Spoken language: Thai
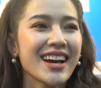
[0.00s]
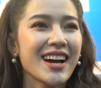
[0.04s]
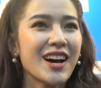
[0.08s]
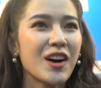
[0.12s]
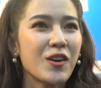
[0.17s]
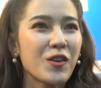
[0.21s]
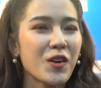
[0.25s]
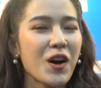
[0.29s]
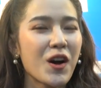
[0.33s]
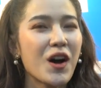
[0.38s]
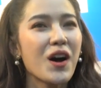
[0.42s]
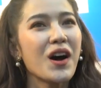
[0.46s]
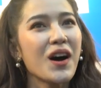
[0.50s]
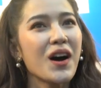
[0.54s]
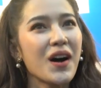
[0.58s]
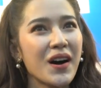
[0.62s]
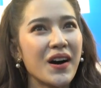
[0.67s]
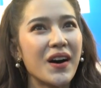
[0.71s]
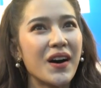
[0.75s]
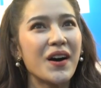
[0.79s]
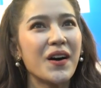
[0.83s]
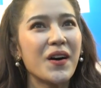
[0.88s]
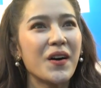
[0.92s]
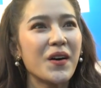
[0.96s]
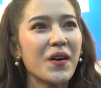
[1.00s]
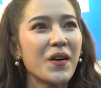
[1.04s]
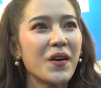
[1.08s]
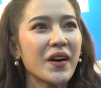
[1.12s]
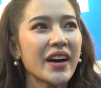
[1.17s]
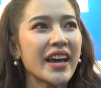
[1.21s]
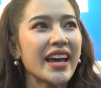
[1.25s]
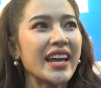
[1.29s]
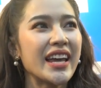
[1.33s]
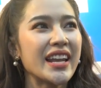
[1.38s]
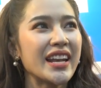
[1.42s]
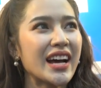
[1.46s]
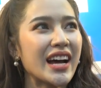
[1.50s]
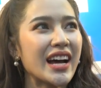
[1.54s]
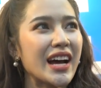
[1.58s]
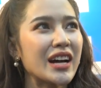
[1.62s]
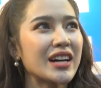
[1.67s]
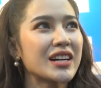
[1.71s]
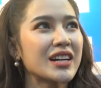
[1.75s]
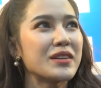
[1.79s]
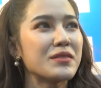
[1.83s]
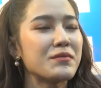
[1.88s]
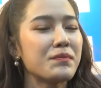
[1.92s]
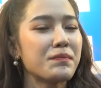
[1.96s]
เขาก็โอเคนะ
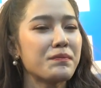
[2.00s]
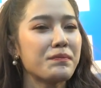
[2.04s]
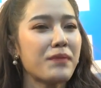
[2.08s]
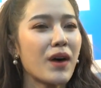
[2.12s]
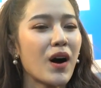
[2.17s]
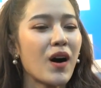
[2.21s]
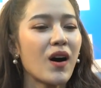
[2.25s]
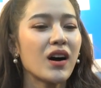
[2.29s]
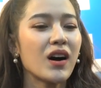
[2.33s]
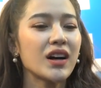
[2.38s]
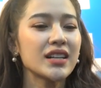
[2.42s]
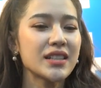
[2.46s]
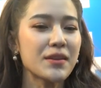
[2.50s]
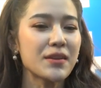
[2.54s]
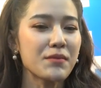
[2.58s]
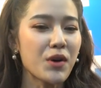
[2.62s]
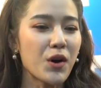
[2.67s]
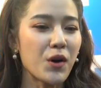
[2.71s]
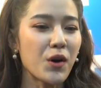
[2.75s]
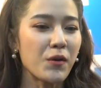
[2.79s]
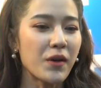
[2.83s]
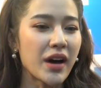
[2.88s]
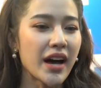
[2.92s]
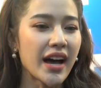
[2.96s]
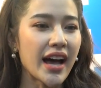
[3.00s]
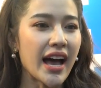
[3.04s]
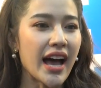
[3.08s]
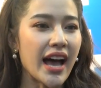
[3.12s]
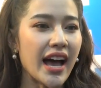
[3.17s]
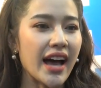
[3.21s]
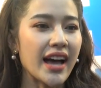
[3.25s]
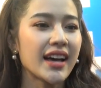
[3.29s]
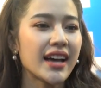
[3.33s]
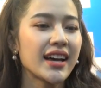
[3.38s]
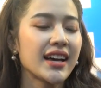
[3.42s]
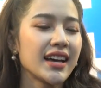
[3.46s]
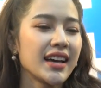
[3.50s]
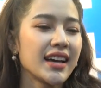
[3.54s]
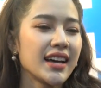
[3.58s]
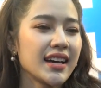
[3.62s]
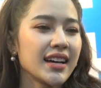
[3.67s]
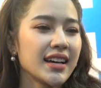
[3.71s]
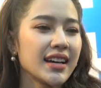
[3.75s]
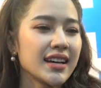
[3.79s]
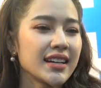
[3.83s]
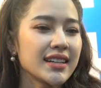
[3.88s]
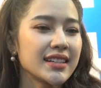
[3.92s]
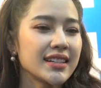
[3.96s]
คะ คือพ่อก็จะมองว่าอ่ะ
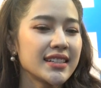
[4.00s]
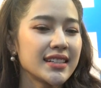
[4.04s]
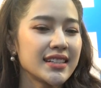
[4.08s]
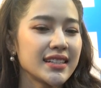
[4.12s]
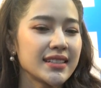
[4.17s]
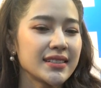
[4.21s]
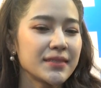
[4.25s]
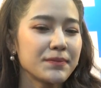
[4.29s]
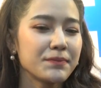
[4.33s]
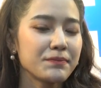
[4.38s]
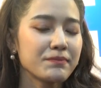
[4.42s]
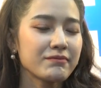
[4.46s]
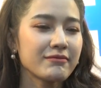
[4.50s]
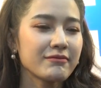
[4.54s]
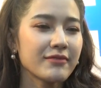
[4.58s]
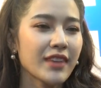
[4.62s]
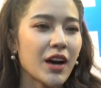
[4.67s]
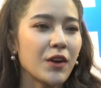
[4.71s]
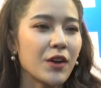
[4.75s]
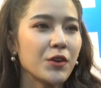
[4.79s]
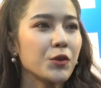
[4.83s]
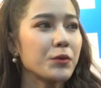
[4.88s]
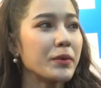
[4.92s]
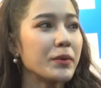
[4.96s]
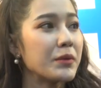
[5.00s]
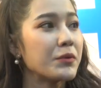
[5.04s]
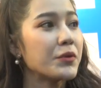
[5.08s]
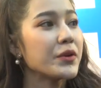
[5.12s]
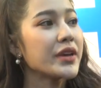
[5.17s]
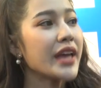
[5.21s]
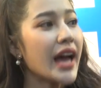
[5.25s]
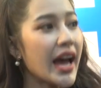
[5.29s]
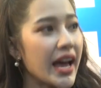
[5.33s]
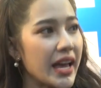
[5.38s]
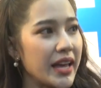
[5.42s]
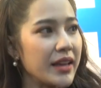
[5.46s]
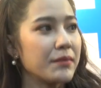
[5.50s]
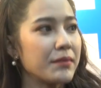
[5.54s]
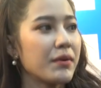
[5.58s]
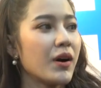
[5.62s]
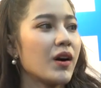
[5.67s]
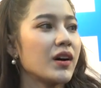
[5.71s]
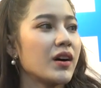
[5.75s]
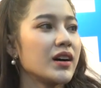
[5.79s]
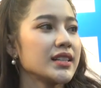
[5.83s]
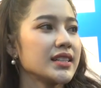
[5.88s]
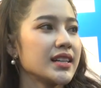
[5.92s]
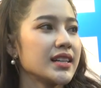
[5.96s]
คือเขาดูเป็นผู้ใหญ่
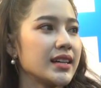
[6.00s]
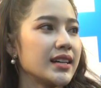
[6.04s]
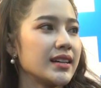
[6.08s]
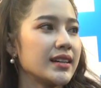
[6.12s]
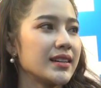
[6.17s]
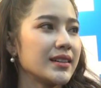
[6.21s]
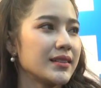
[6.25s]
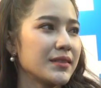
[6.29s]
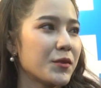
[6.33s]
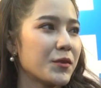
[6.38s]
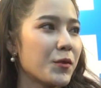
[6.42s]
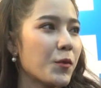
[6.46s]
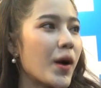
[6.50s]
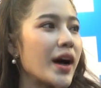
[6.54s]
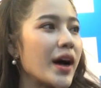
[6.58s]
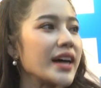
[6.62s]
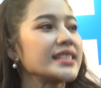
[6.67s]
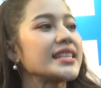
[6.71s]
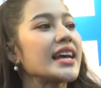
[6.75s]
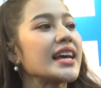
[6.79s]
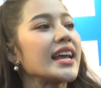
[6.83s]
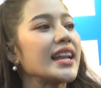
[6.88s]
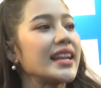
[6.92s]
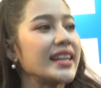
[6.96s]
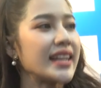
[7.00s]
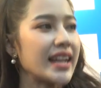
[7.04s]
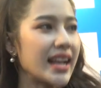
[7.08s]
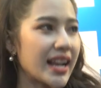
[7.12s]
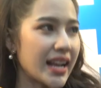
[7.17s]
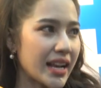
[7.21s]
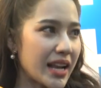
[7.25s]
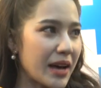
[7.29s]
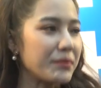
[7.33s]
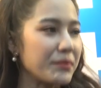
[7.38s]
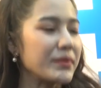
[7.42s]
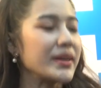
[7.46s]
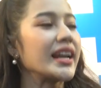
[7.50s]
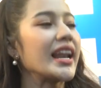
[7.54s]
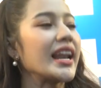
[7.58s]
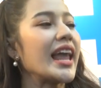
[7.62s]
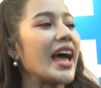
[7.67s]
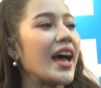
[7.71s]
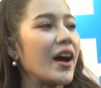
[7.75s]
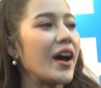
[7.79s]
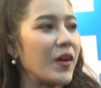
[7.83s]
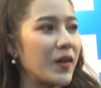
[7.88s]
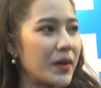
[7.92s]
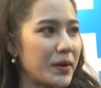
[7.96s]
พ่อก็จะวางใจในระดับหนึ่ง
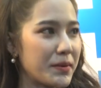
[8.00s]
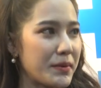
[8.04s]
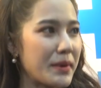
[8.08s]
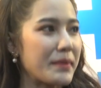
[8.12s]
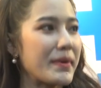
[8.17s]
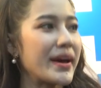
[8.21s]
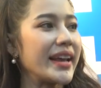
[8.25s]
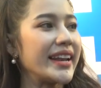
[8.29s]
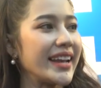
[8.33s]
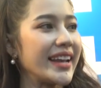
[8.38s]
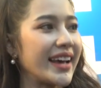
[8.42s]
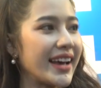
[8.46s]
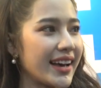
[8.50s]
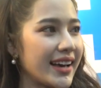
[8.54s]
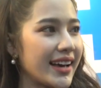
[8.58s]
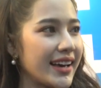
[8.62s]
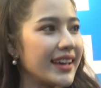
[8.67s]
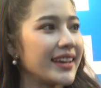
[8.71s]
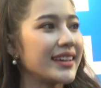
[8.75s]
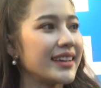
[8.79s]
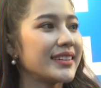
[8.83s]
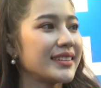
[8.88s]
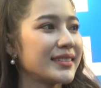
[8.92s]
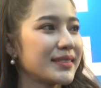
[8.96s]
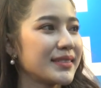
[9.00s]
แล้วประมาณนี้ค่ะ